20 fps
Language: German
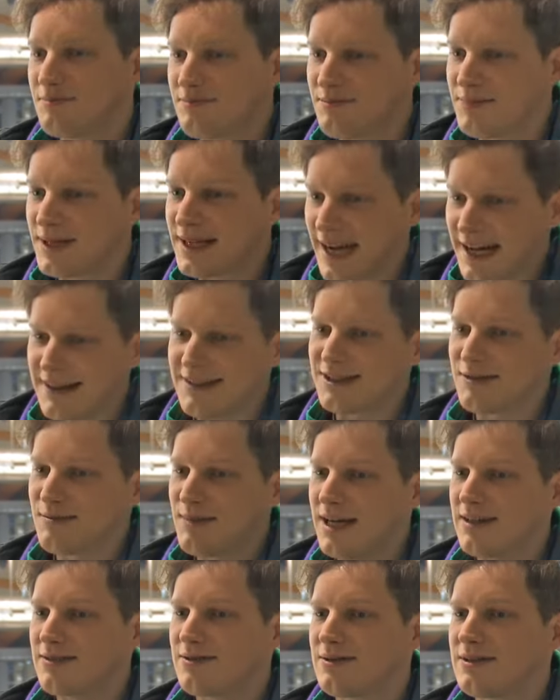bekannt
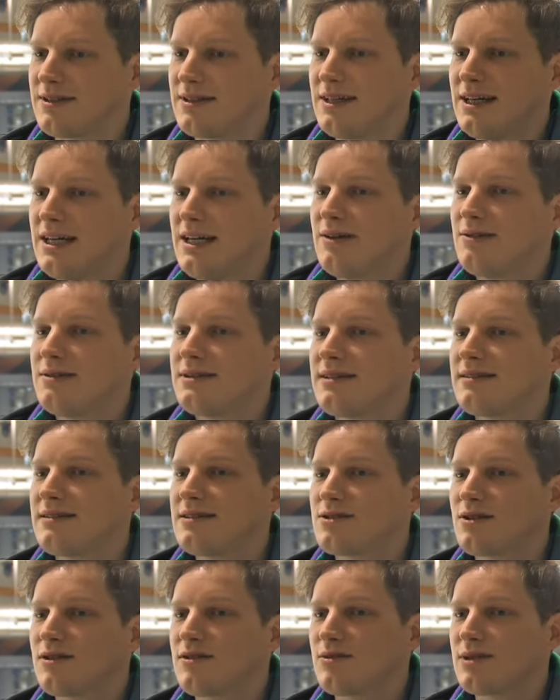gemacht und, und das
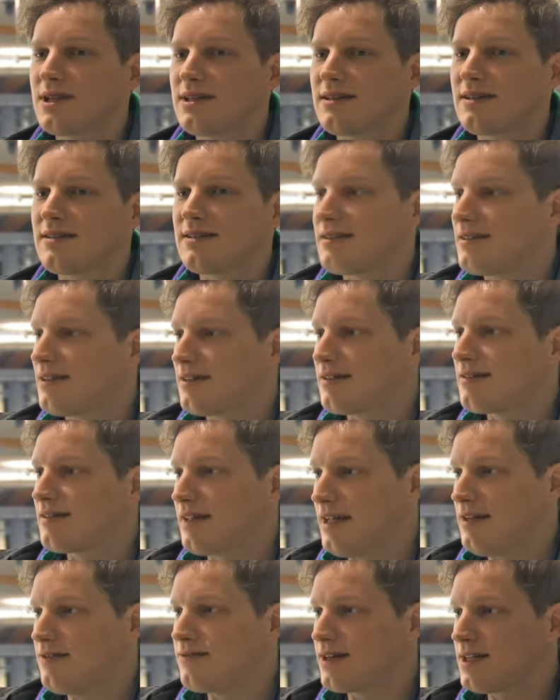ist schon so, dass es, dass es
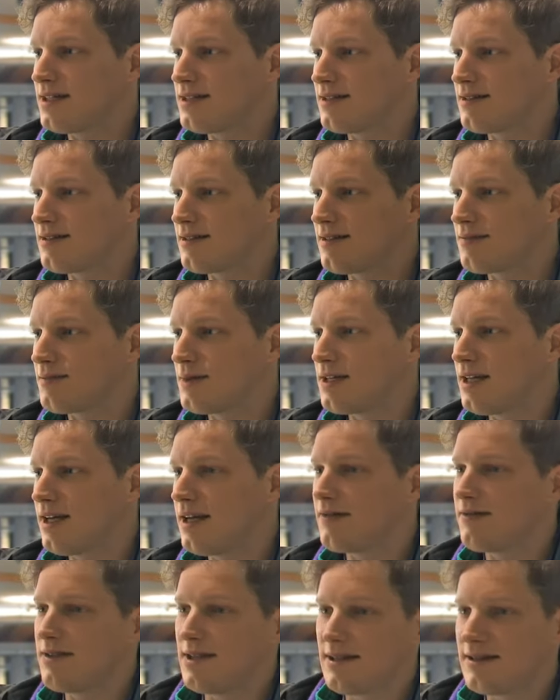sehr hilfreich ist, dass man
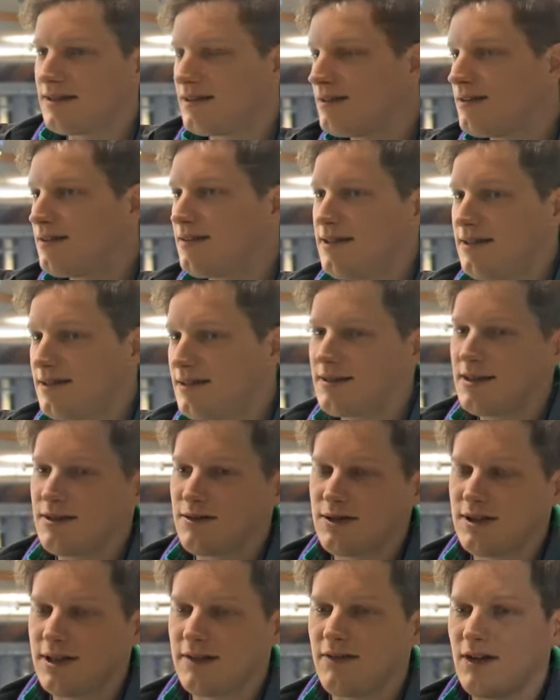da irgendwie, das, die ist
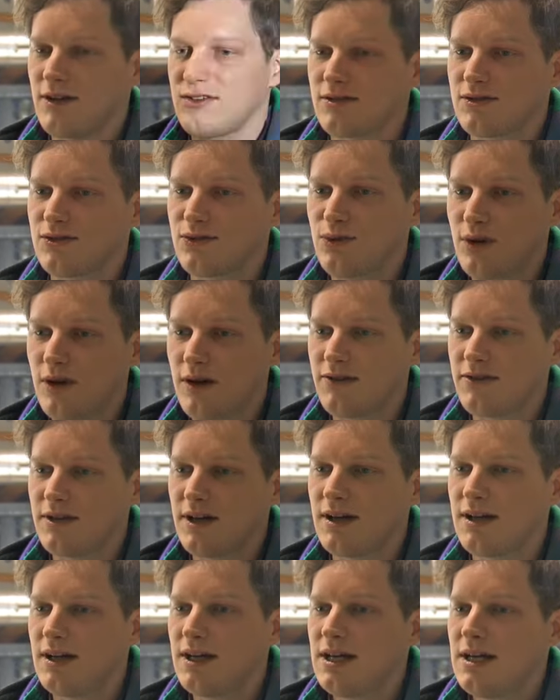natürlich irgendwie auch so ein
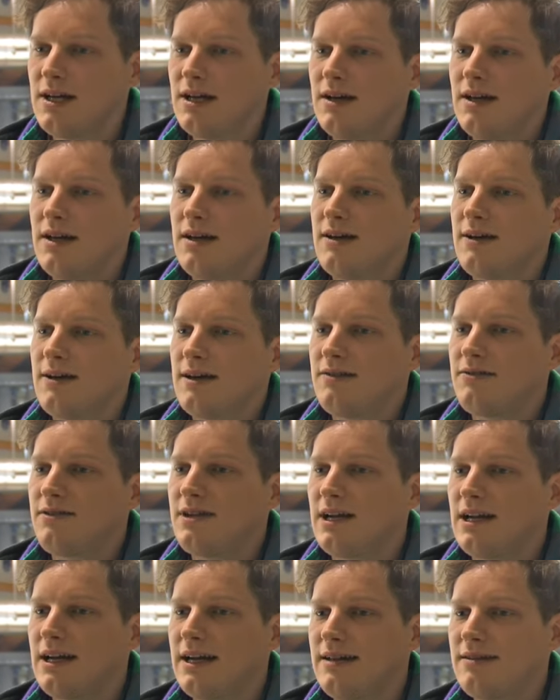Türöffner äh, in
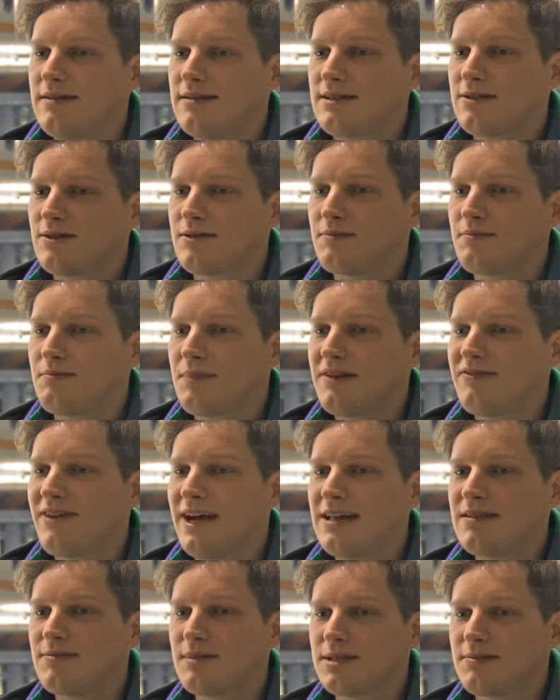vielerlei Hinsicht und man
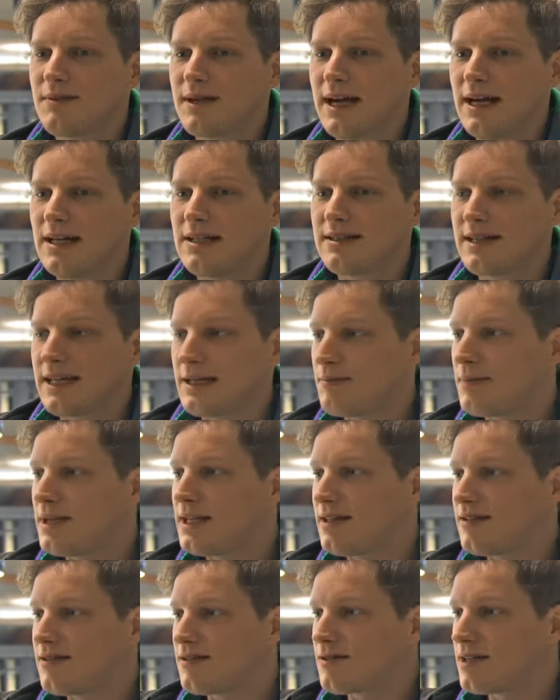weiß manchmal gar nicht, dreht
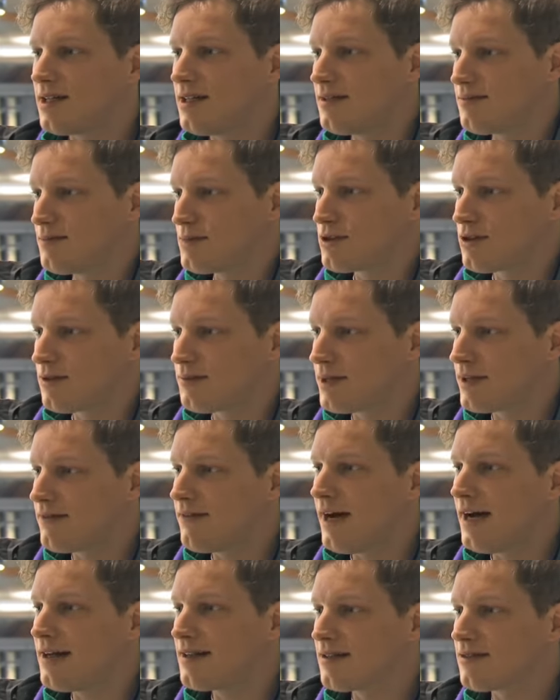man jetzt oder ist man schon
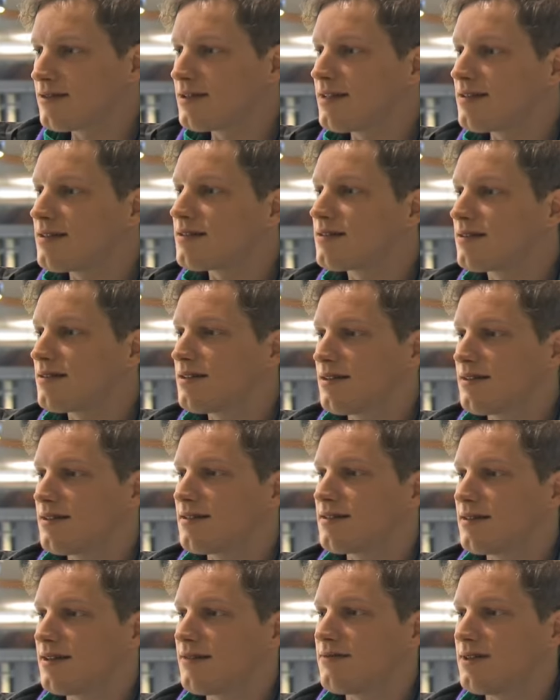privat, also das ist, das
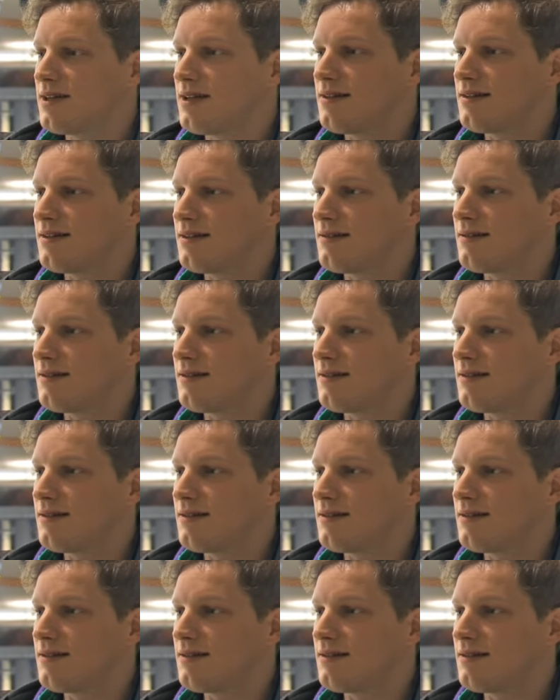ist irgendwie